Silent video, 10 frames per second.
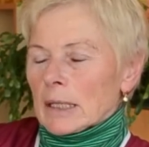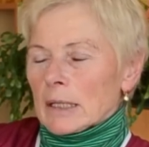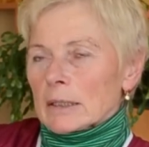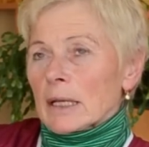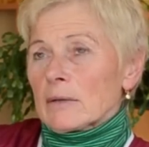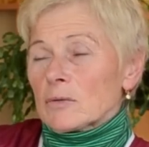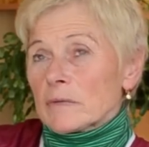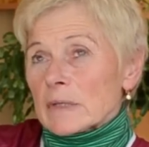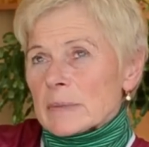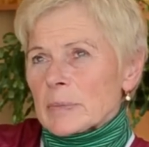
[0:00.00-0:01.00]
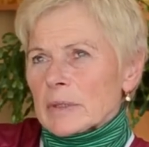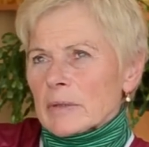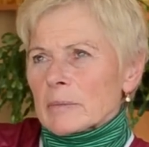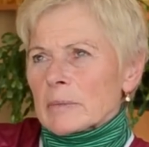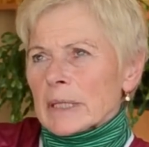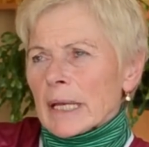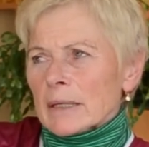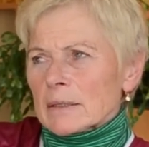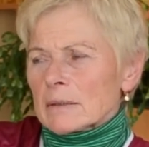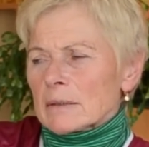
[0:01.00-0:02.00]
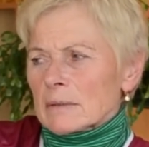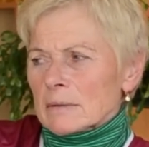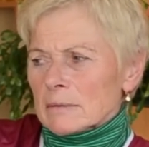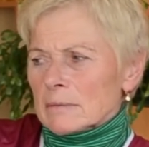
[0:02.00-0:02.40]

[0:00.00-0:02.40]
да, да, ну воспитываем. Меня, э,